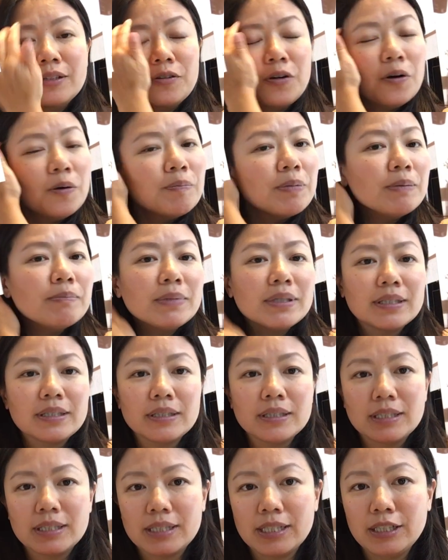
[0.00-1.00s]
Complement
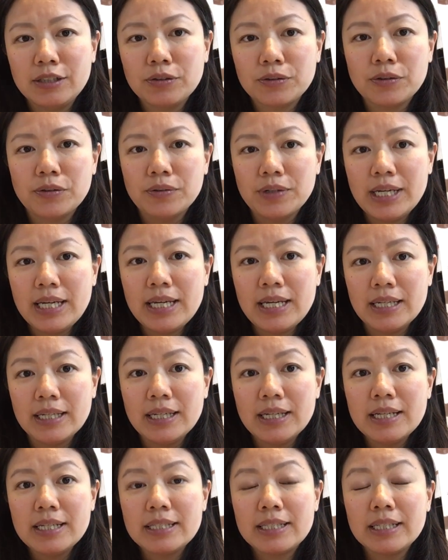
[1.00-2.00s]
escrito com E
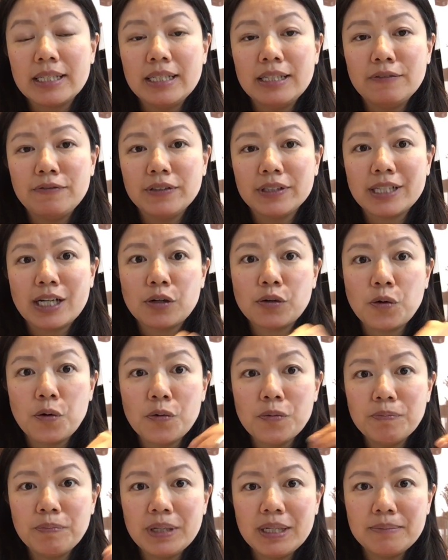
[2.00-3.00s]
significa
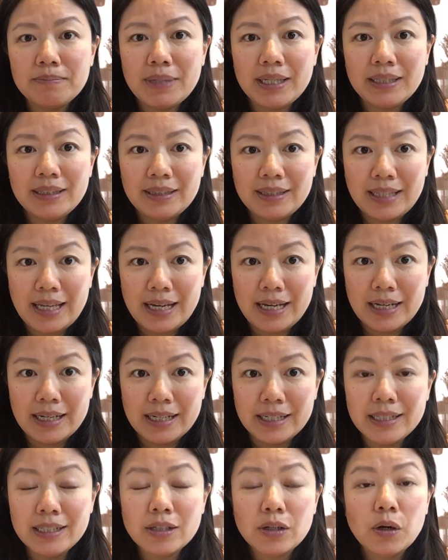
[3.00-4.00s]

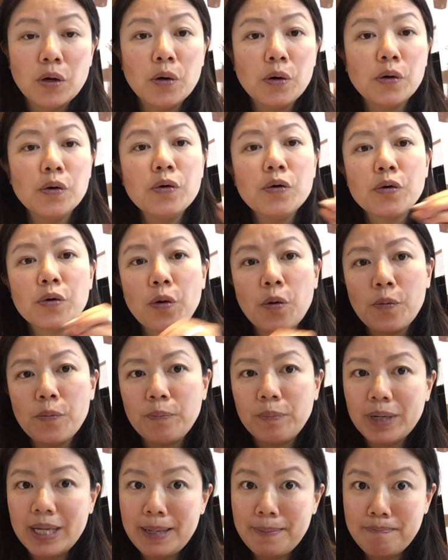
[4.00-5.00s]
complementar ou
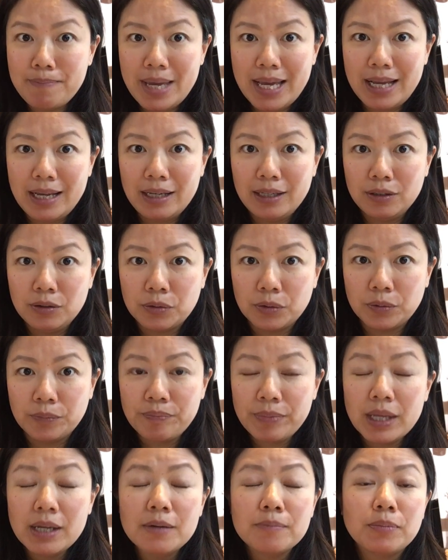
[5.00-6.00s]
complemento.
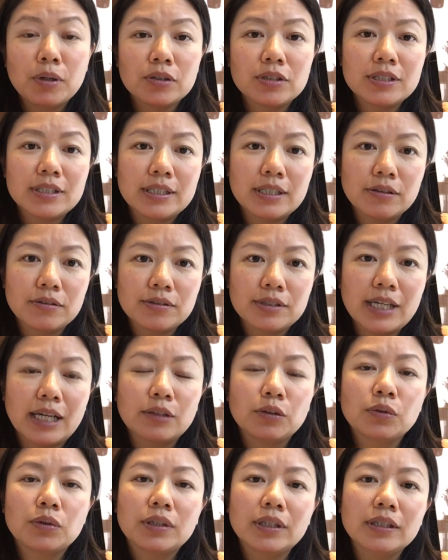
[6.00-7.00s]
Pode ser
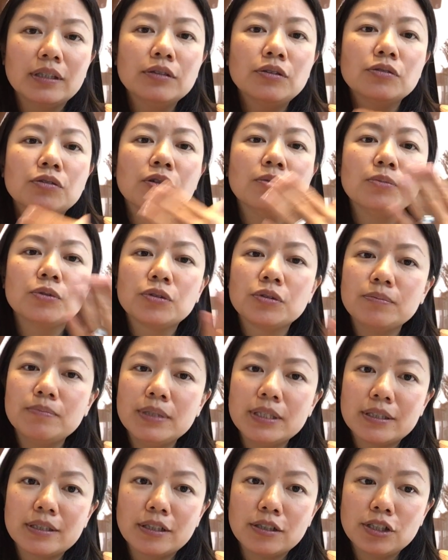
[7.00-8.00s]
usado tanto como
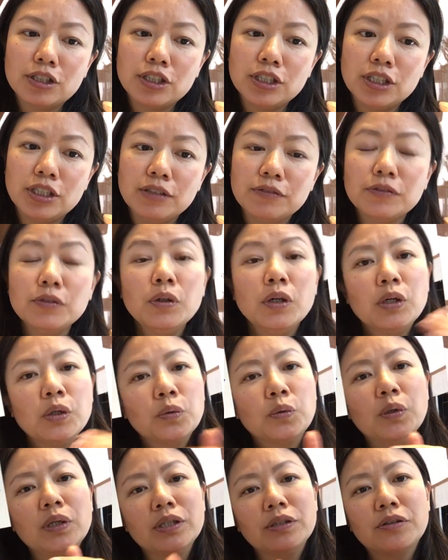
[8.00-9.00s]
substantivo
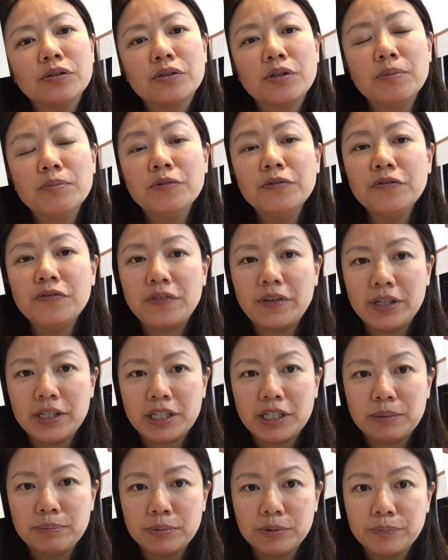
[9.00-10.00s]
quanto como
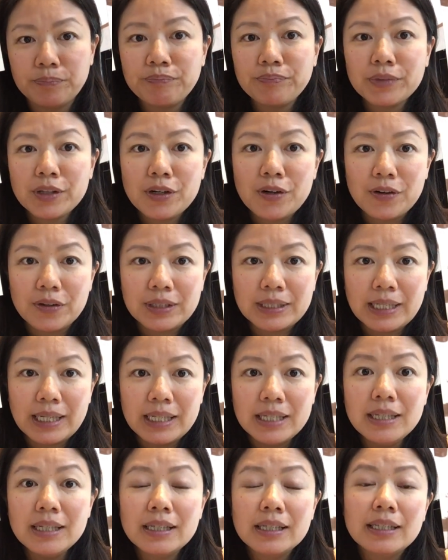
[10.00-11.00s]
verbo,
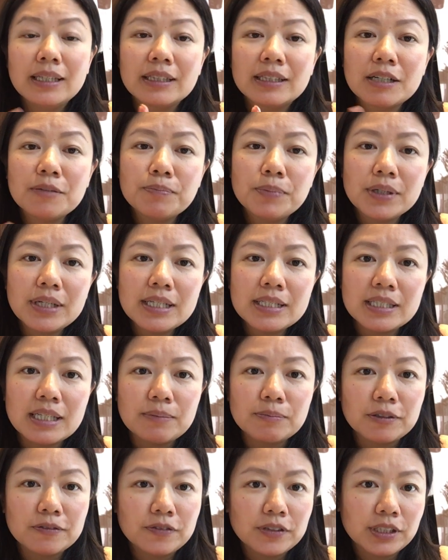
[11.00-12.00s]
ok? Então, por
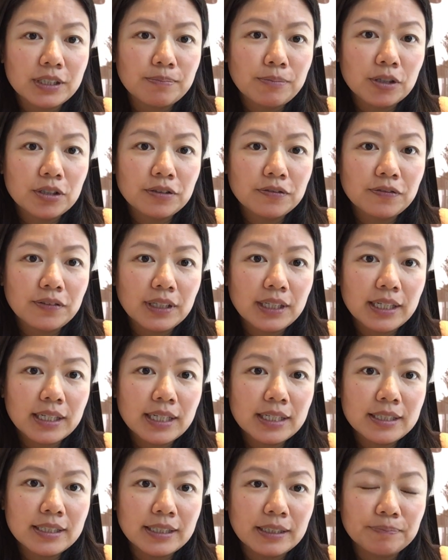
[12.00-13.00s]
exemplo, você pode falar
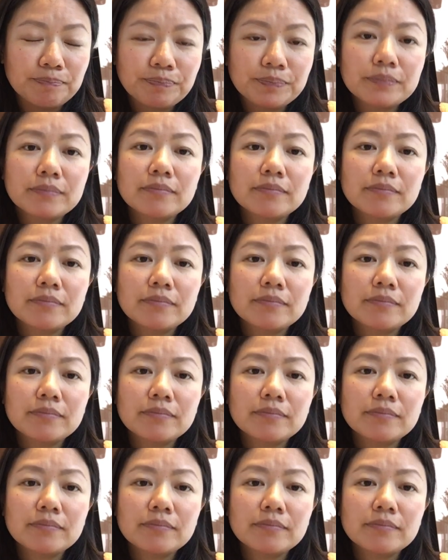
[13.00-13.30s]
assim: